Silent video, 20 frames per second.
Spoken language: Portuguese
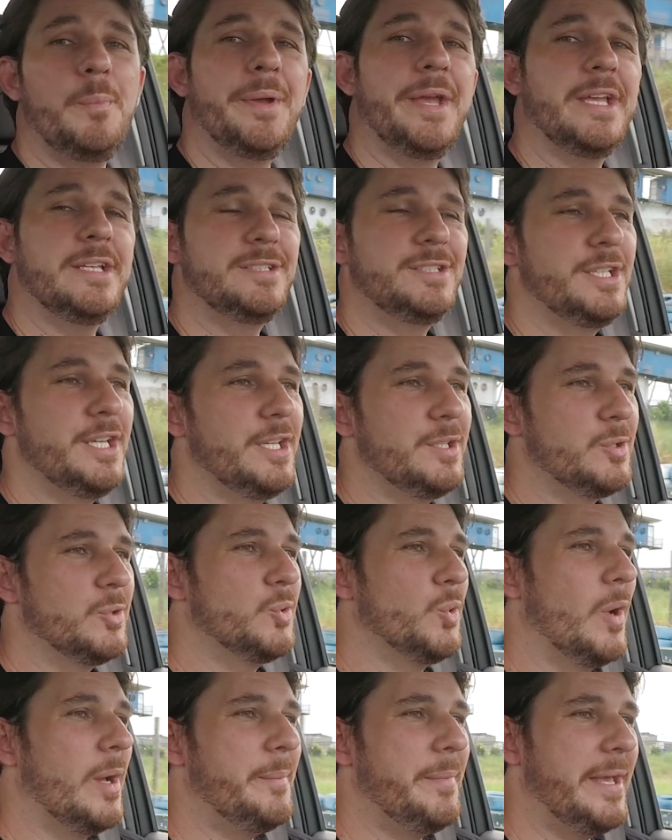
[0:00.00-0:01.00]
bendito
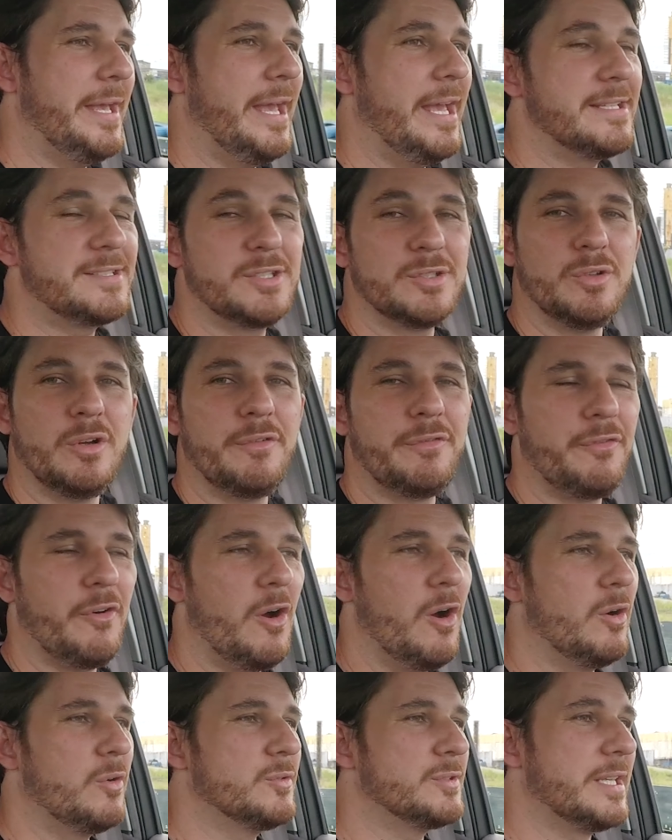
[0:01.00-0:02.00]
do ABS do
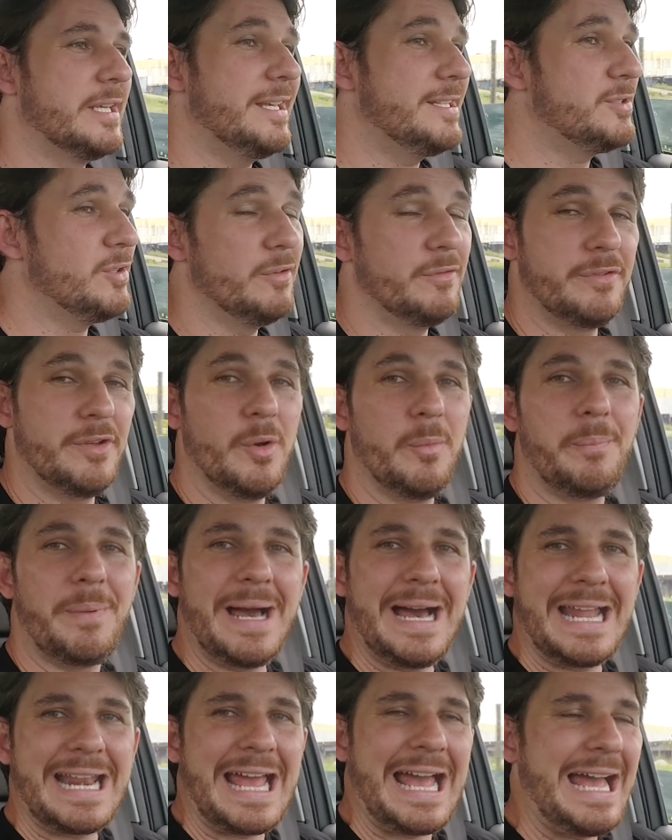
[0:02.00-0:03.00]
Focus resolveu
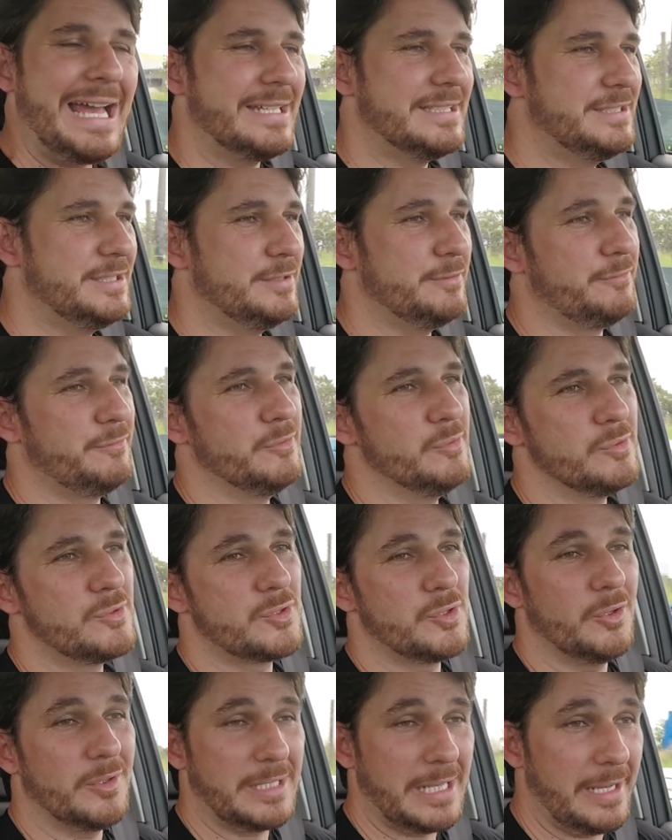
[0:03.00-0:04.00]
parar de
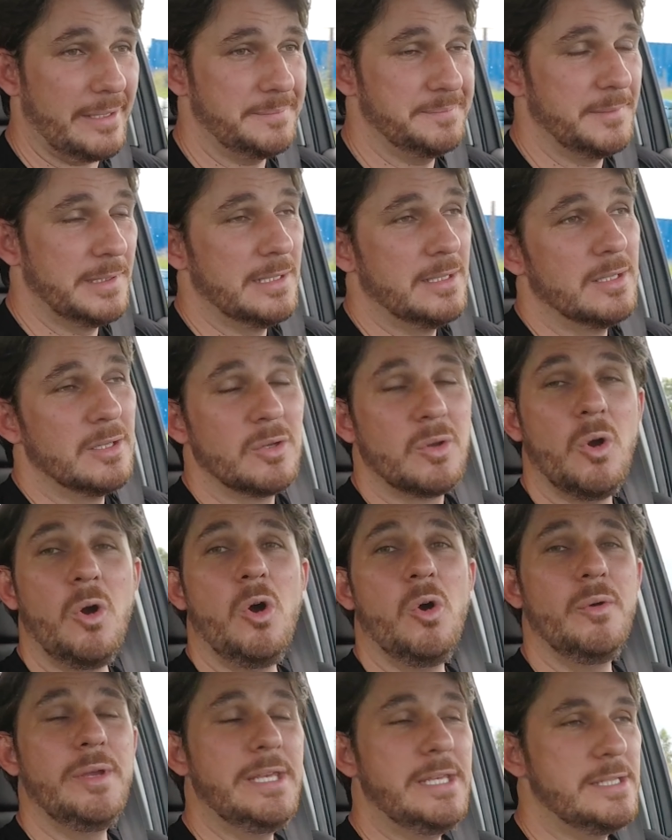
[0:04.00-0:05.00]
funcionar.
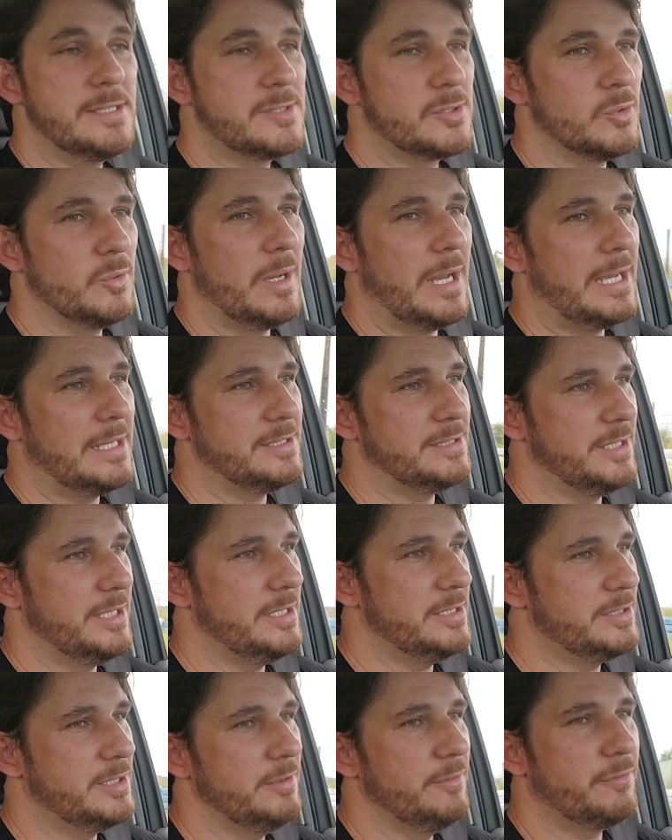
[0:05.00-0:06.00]
Com isso, a
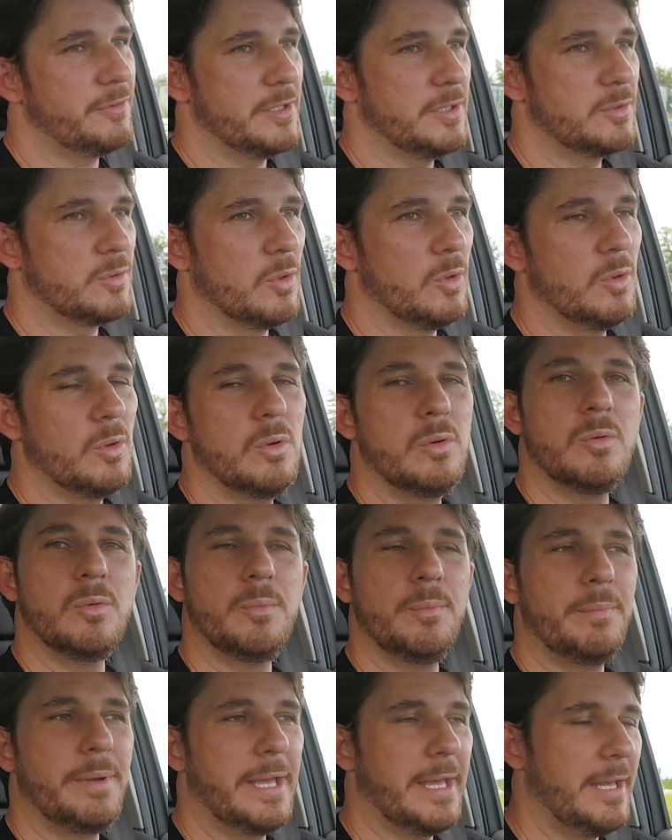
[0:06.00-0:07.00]
gente enfrentou
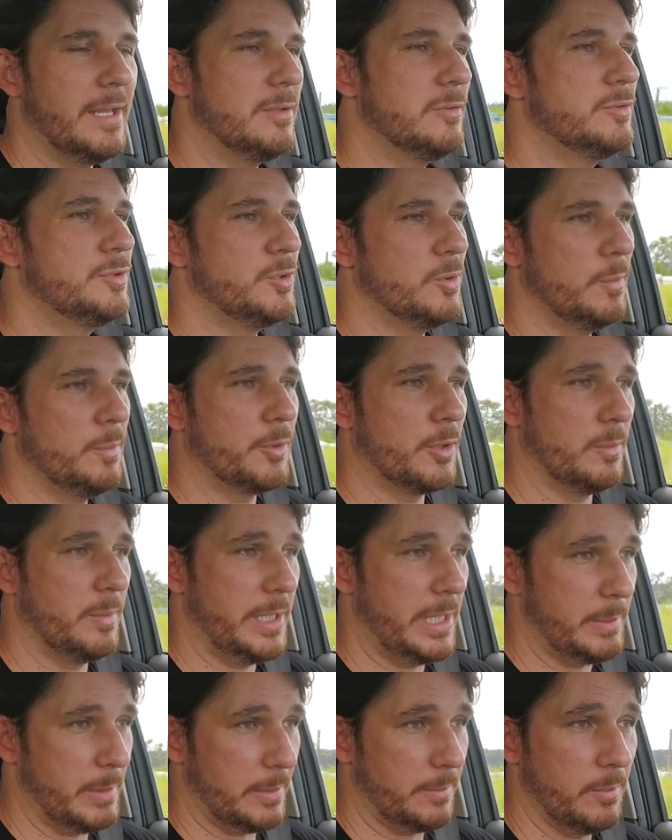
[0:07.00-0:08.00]
um belo de um
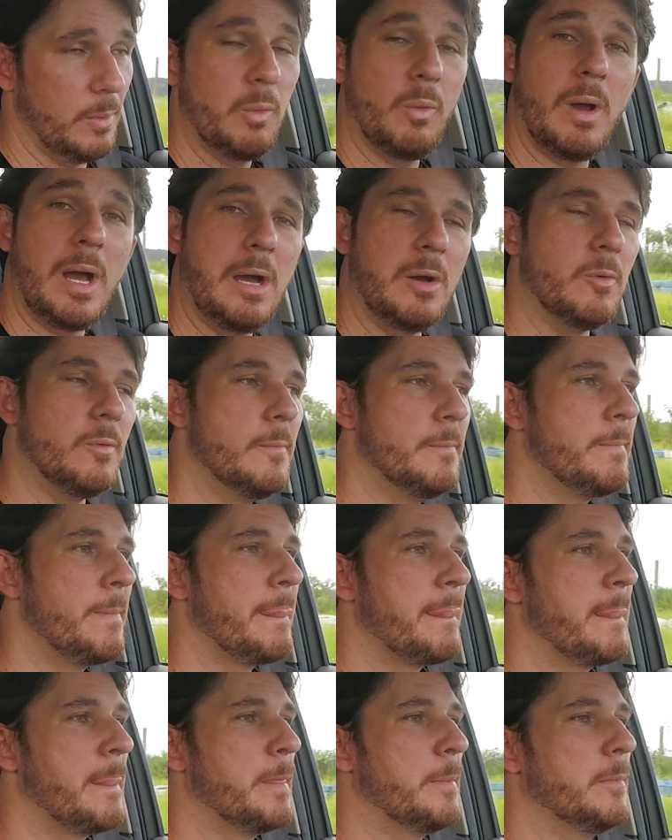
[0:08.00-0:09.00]
problema. Qual?
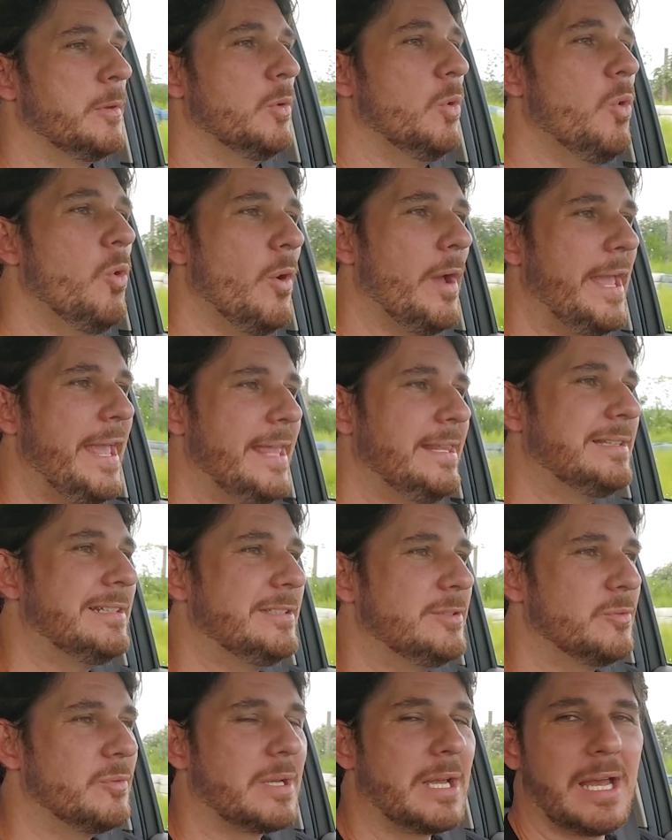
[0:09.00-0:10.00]
O
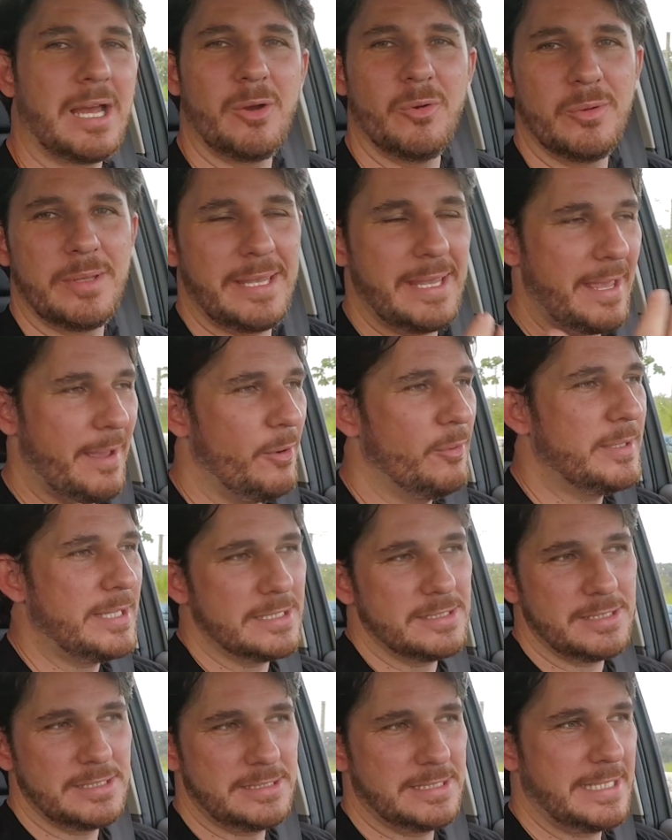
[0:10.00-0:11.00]
handling do carro, que é o que
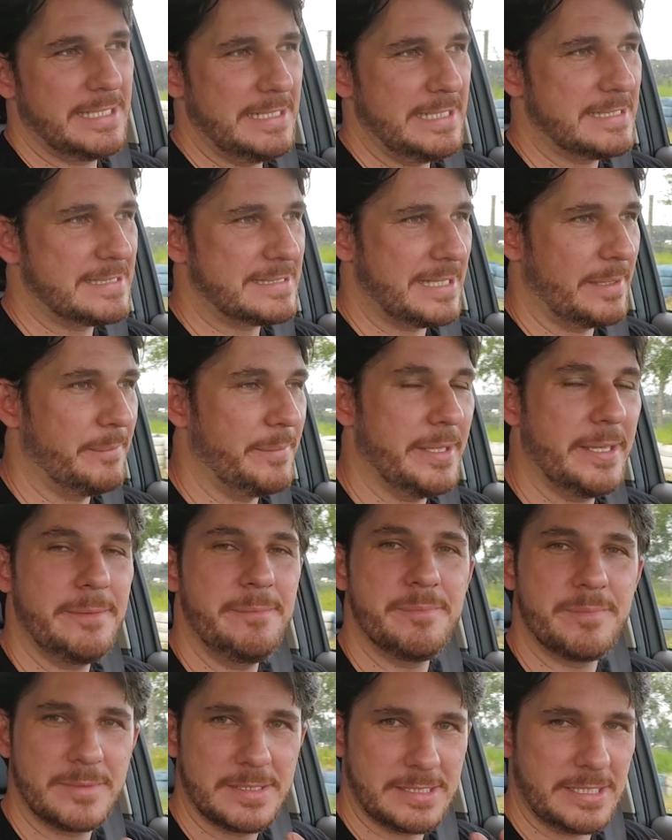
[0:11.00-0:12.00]
a gente queria saber,
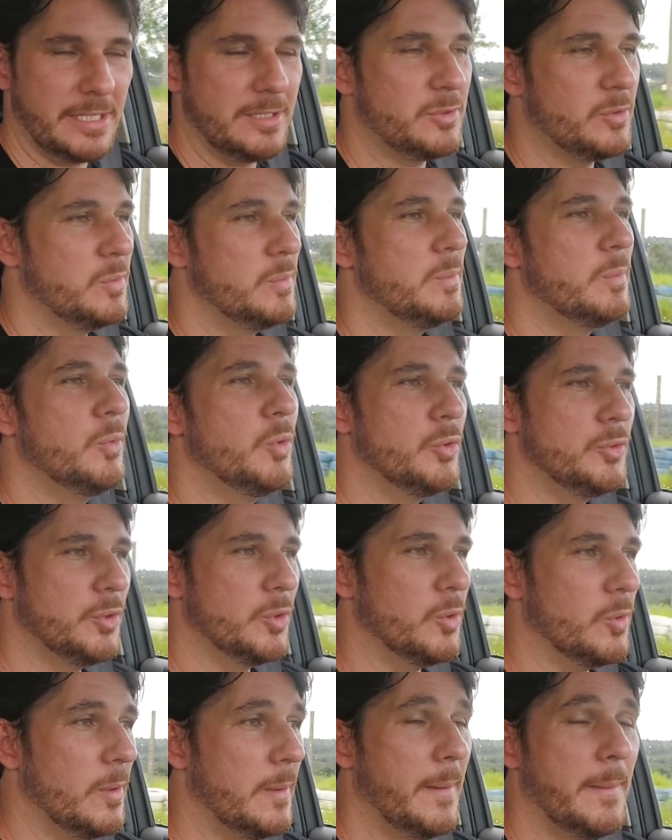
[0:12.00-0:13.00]
certo?
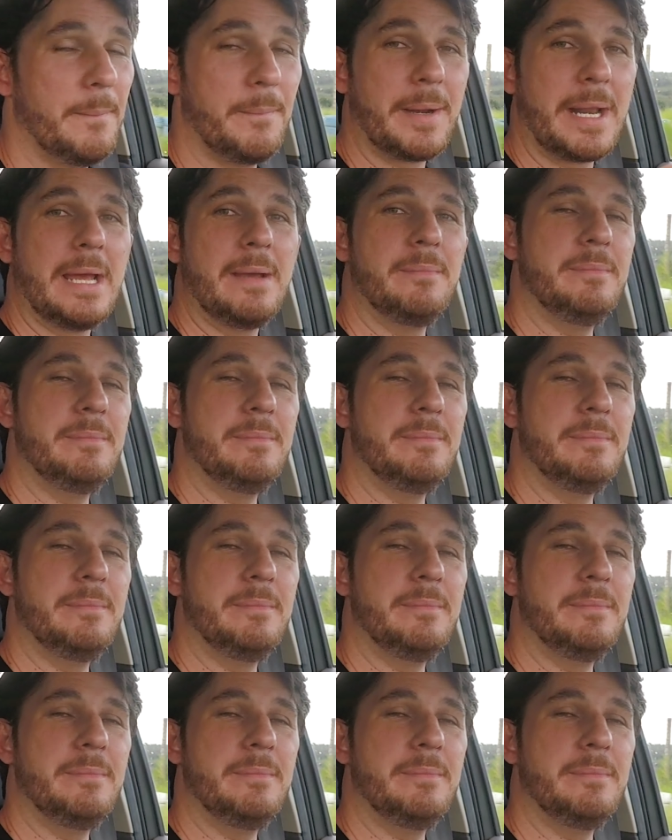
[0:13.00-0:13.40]
Mudou. Para